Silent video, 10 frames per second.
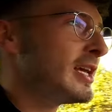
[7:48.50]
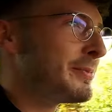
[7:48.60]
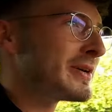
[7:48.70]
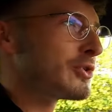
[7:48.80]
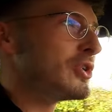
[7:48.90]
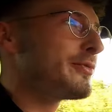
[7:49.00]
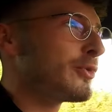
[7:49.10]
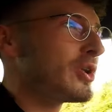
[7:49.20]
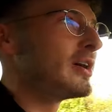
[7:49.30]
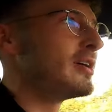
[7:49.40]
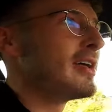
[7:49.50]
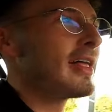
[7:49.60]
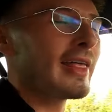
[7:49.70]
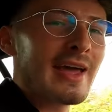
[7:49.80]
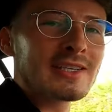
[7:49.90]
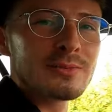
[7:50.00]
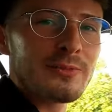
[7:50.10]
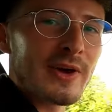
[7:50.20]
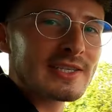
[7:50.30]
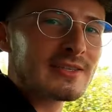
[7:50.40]
Ich persönlich würde eher
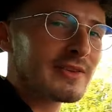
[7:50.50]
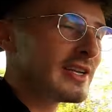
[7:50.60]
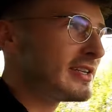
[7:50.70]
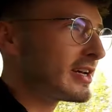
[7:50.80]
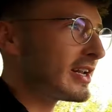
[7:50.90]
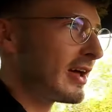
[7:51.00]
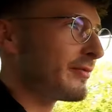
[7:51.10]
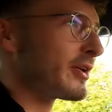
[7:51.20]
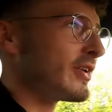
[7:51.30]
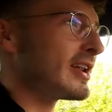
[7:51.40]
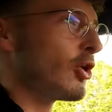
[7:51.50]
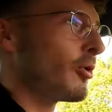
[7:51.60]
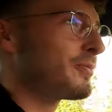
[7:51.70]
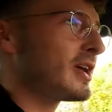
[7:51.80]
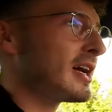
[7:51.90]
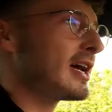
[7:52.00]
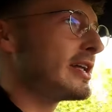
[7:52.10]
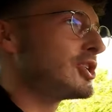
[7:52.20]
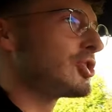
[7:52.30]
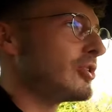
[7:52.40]
zum Facelift tendieren, einfach wegen der Optik
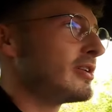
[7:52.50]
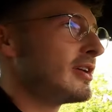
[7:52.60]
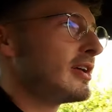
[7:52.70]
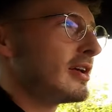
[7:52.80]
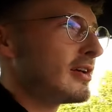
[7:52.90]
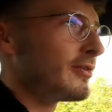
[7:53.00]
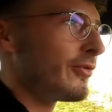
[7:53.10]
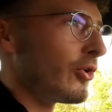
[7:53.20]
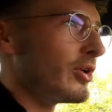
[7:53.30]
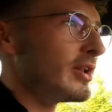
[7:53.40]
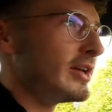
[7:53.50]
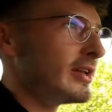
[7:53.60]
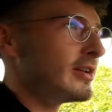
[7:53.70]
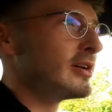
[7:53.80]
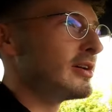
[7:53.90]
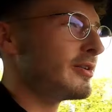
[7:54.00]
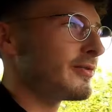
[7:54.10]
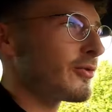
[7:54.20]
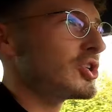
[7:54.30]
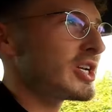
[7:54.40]
alleine schon, von den äh,
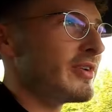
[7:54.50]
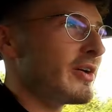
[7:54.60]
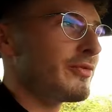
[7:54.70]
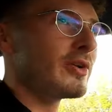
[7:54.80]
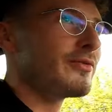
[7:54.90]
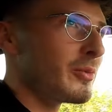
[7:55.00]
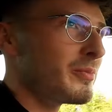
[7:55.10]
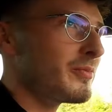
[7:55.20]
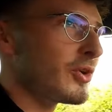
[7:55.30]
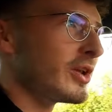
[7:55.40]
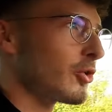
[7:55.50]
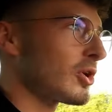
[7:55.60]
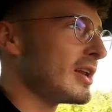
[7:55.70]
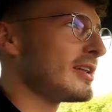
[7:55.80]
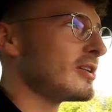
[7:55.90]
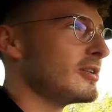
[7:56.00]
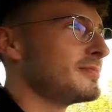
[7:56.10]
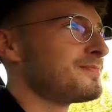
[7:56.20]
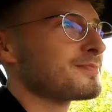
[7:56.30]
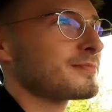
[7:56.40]
Frontscheinwerfern, vom, von den Rücklichtern
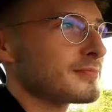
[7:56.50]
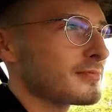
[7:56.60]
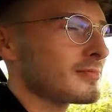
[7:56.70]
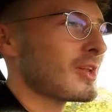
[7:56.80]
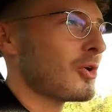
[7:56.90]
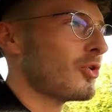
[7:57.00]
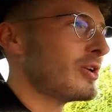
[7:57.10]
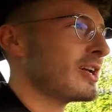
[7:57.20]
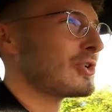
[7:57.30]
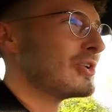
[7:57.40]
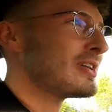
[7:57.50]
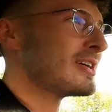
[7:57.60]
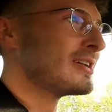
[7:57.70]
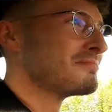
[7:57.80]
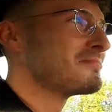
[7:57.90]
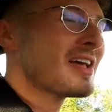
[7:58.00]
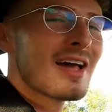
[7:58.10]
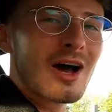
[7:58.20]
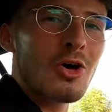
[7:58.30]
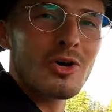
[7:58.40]
und natürlich dann
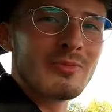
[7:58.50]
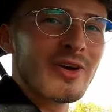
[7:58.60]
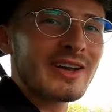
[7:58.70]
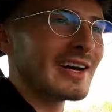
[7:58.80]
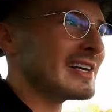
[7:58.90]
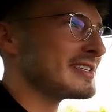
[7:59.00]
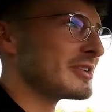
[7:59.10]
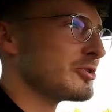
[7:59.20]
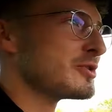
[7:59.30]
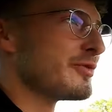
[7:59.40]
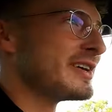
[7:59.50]
auch im Wertehalt ist natürlich das